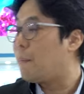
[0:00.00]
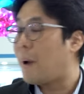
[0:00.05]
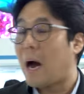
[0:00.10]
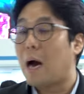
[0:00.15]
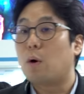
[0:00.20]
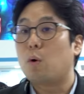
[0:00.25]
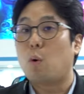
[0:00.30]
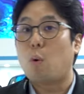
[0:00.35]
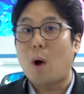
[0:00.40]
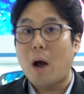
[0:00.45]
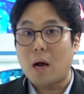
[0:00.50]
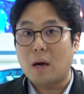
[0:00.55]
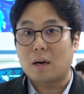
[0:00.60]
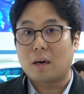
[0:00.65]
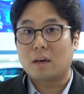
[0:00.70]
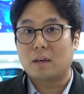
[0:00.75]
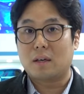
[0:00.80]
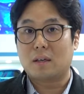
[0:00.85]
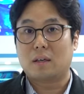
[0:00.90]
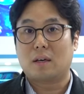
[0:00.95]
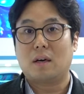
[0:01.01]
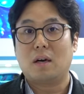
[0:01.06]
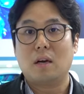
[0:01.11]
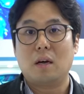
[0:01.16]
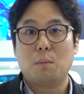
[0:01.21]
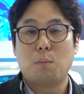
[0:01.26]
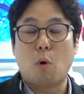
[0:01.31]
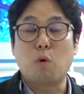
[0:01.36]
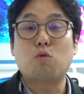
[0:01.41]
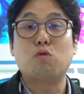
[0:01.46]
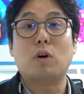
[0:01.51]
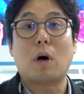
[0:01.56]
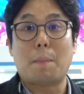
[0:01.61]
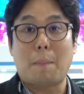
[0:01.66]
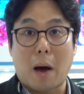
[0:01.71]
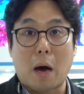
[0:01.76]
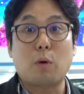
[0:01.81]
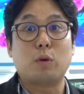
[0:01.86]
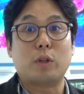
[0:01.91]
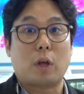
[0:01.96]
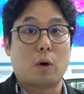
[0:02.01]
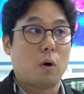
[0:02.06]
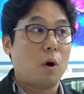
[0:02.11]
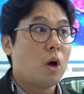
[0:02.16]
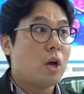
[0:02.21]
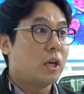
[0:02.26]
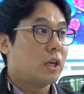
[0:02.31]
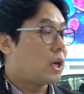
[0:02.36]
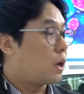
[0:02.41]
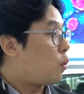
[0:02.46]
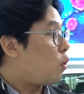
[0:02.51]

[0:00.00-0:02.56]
바로 확 복구가 바로 돼요. 이게